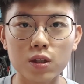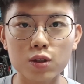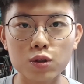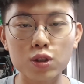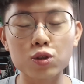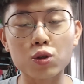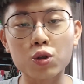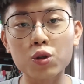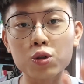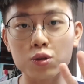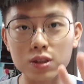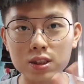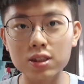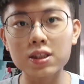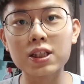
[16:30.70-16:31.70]
所以总共有
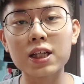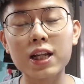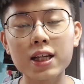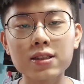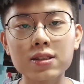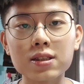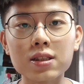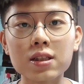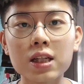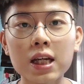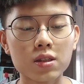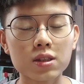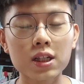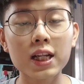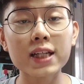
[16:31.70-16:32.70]
四题练习。
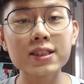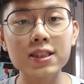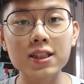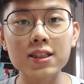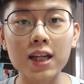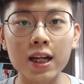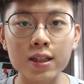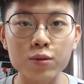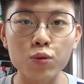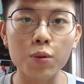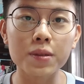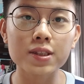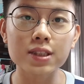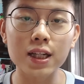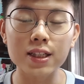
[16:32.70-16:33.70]
这练习的答案，我
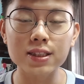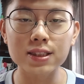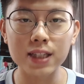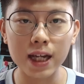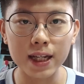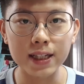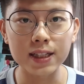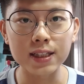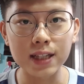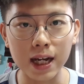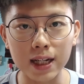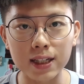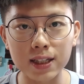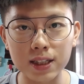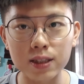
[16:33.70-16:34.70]
们在下一
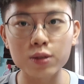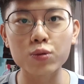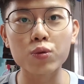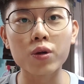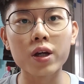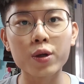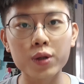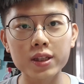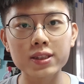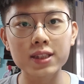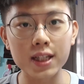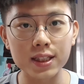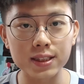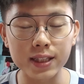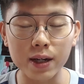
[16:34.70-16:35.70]
堂课我也会
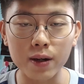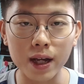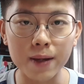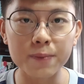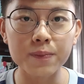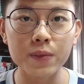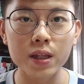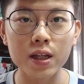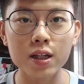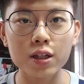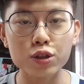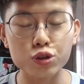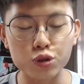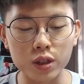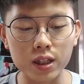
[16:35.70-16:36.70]
揭晓啦，
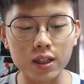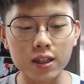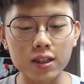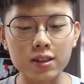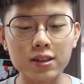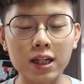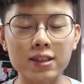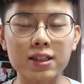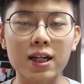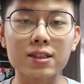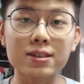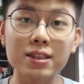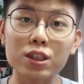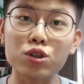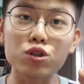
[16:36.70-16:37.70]
所以大家
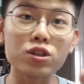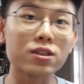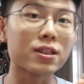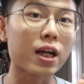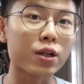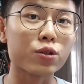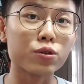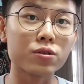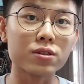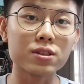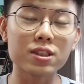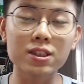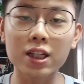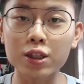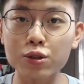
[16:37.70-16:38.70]
继续加油，
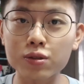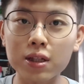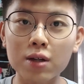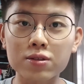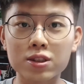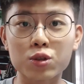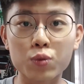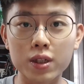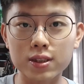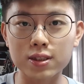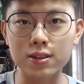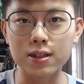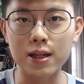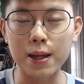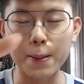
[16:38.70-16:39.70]
今天就到此为止，
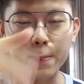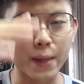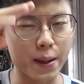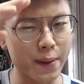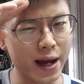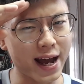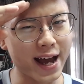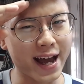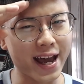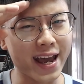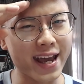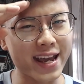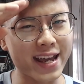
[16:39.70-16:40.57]
拜拜。